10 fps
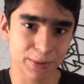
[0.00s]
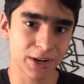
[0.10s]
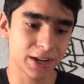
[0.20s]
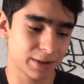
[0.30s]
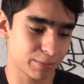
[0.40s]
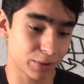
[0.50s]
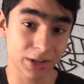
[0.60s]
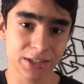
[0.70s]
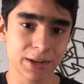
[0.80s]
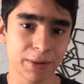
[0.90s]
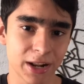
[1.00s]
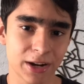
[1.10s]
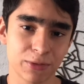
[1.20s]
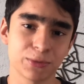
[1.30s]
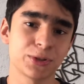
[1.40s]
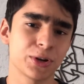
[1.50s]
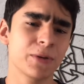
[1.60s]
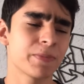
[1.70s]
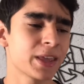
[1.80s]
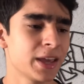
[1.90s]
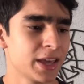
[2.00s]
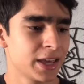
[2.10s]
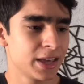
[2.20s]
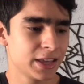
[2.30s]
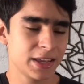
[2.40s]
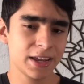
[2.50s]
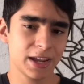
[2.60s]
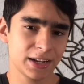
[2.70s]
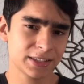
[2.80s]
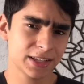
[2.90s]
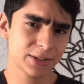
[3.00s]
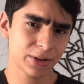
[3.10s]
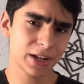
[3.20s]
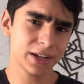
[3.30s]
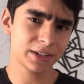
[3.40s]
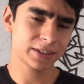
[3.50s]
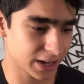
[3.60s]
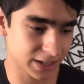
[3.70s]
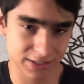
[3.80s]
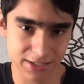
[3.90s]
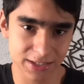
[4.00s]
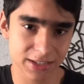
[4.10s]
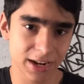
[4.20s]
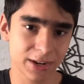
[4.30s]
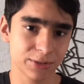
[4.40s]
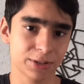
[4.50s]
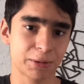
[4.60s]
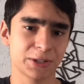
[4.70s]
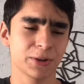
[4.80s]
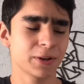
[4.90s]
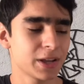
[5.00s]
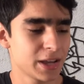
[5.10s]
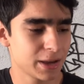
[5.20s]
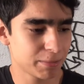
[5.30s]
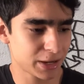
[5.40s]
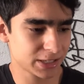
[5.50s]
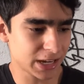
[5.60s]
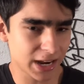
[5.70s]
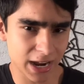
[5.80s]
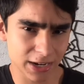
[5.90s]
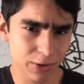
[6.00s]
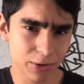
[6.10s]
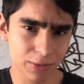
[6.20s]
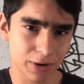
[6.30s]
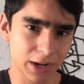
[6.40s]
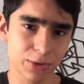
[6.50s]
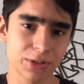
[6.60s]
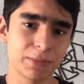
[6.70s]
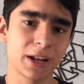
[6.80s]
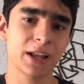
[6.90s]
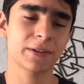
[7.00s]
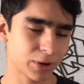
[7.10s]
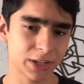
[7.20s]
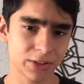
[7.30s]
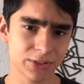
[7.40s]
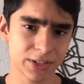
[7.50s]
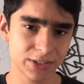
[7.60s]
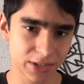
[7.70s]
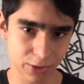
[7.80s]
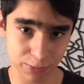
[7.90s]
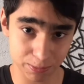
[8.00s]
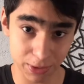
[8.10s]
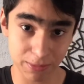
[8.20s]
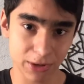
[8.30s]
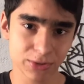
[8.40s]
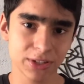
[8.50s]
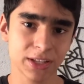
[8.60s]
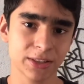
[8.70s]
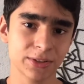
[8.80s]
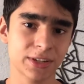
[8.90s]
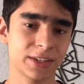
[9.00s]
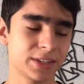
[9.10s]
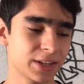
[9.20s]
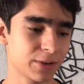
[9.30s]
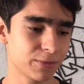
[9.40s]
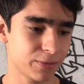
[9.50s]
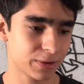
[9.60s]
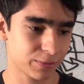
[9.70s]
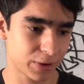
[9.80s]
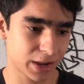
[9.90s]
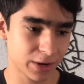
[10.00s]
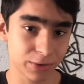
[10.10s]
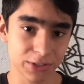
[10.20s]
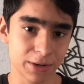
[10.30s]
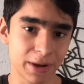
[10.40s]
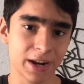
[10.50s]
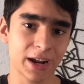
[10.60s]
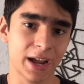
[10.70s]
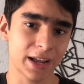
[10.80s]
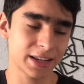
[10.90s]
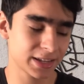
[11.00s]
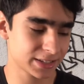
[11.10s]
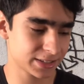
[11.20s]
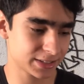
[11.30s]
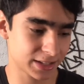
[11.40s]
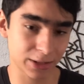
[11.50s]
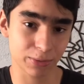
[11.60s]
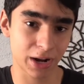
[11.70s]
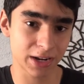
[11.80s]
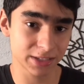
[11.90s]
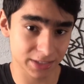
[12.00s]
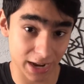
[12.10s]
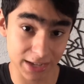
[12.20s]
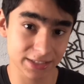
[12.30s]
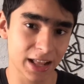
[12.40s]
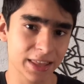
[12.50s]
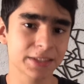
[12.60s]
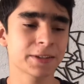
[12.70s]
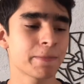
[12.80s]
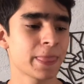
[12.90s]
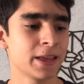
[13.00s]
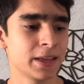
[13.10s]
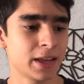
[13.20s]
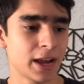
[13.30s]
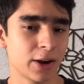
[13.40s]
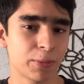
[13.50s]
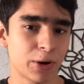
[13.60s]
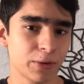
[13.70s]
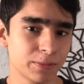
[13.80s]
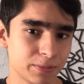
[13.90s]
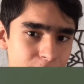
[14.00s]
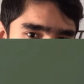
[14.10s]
por qué, de esa manera no funcionó. Y en esta historia de la ciencia de la conservación pasa algo, algo similar, porque entonces si los primeros intentos que se hicieron fue, fue conservar áreas naturales aisladas, a lo mejor